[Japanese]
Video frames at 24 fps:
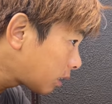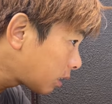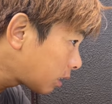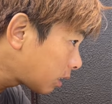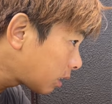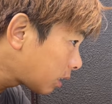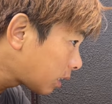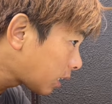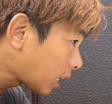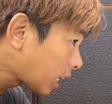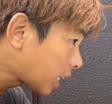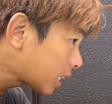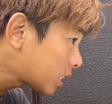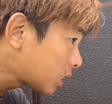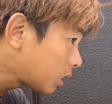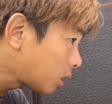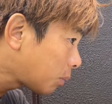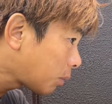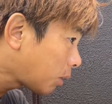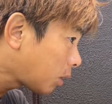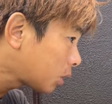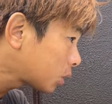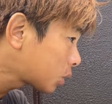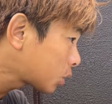鳴らすの
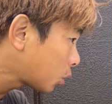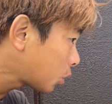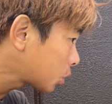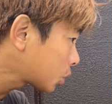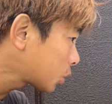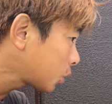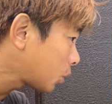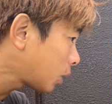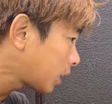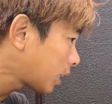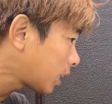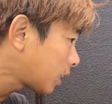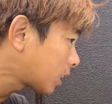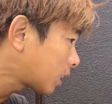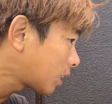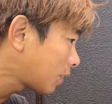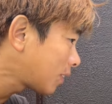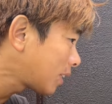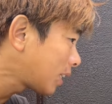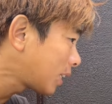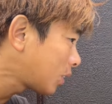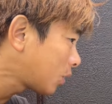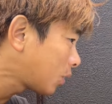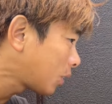も調子を上げるた
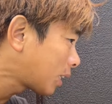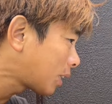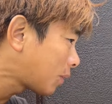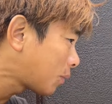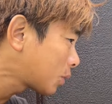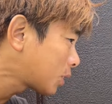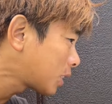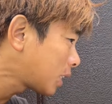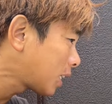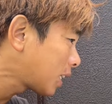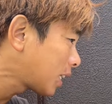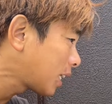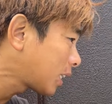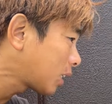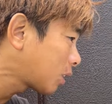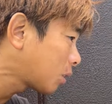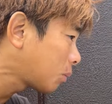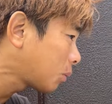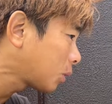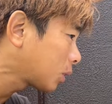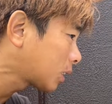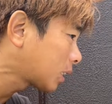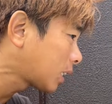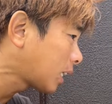めには良いかもしれないと
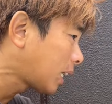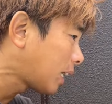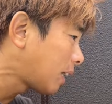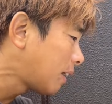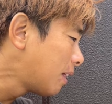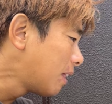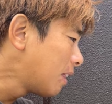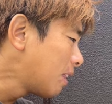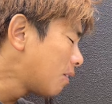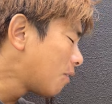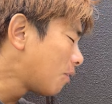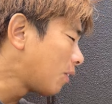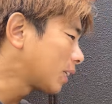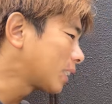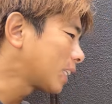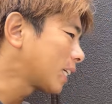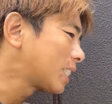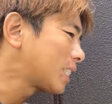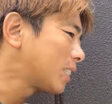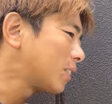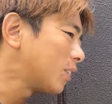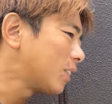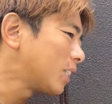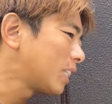思った
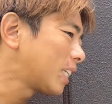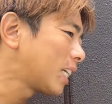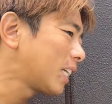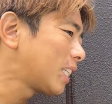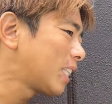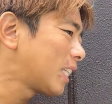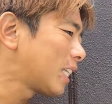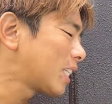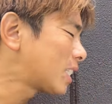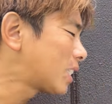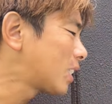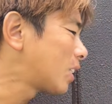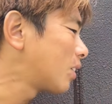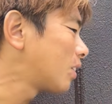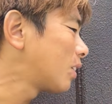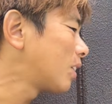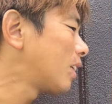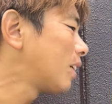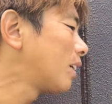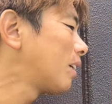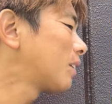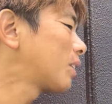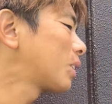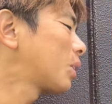私の意見ですというの
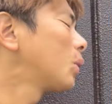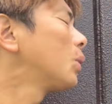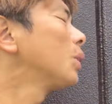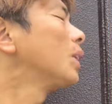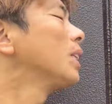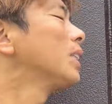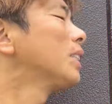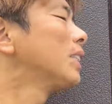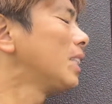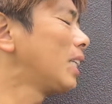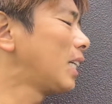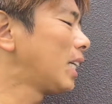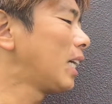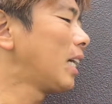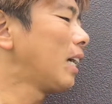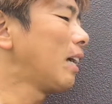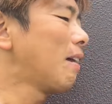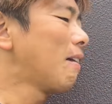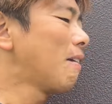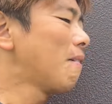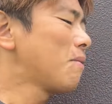でそうですね